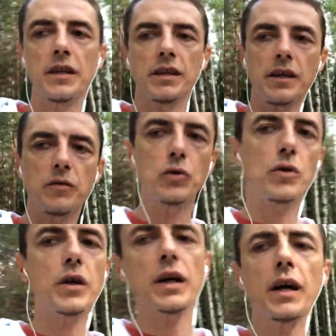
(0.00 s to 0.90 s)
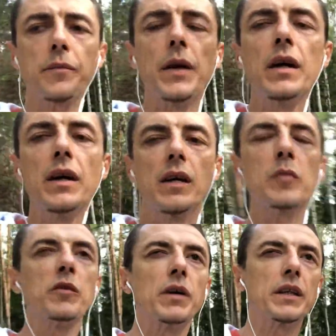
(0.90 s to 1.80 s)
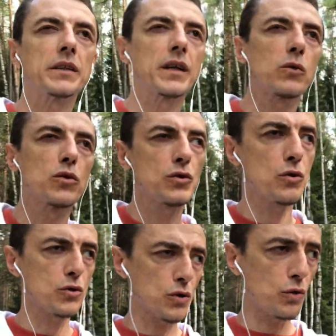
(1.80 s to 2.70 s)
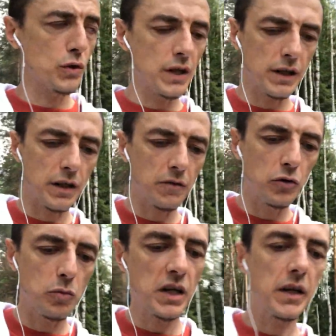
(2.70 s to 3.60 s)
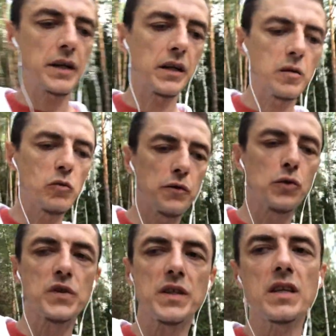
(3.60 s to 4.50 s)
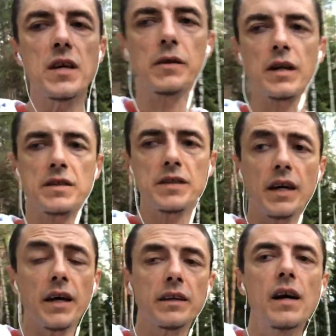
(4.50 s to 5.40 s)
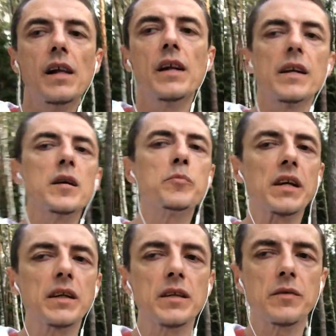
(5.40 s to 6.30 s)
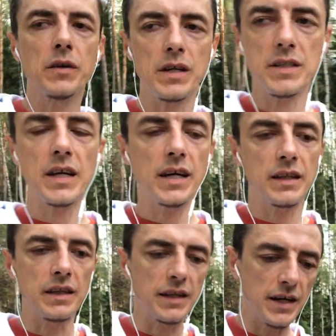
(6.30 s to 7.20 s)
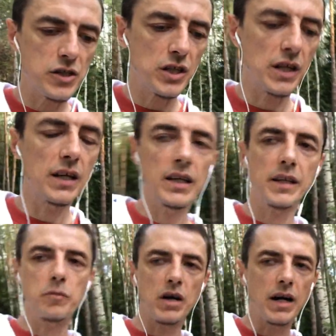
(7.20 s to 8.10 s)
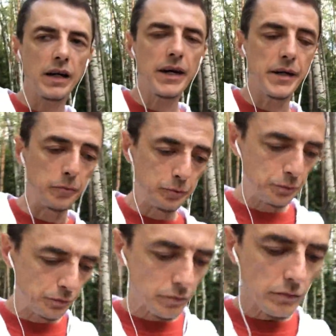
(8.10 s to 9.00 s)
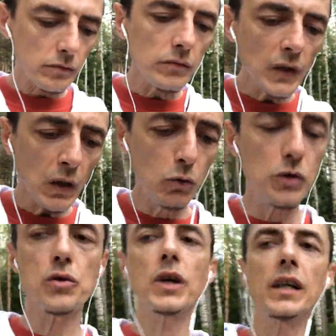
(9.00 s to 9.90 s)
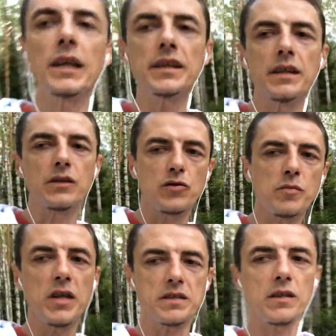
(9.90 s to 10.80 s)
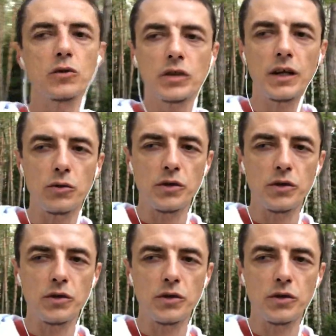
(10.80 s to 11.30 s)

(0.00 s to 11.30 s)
и на кровяной агар. И бывает такое, что, что на кровяном агаре гемофилюс не вырастает, и при этом вырастает на шоколадном агаре. Вот, но шоколадный это, разумеется, не тот, который